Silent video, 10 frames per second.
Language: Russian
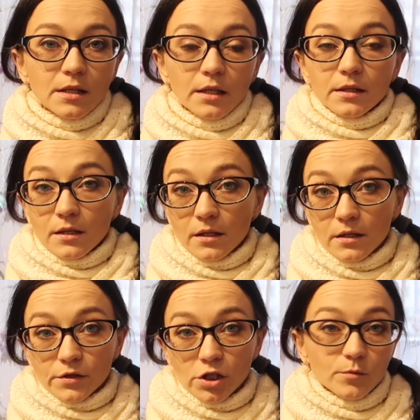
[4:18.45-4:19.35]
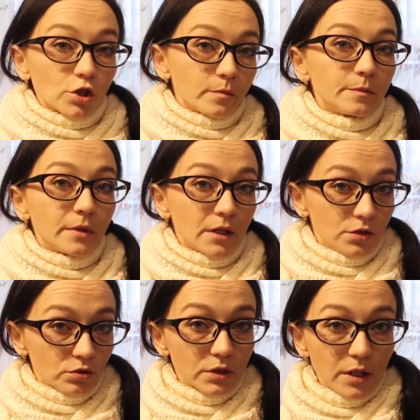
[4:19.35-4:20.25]
секатор для левши, может быть,
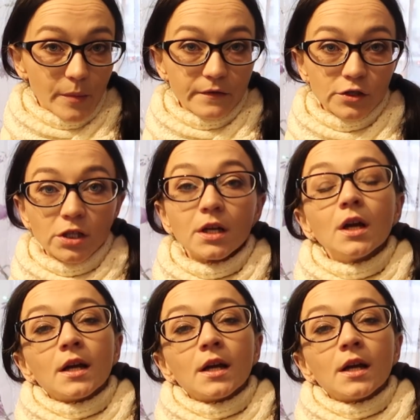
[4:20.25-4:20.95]
подойдет и для правши.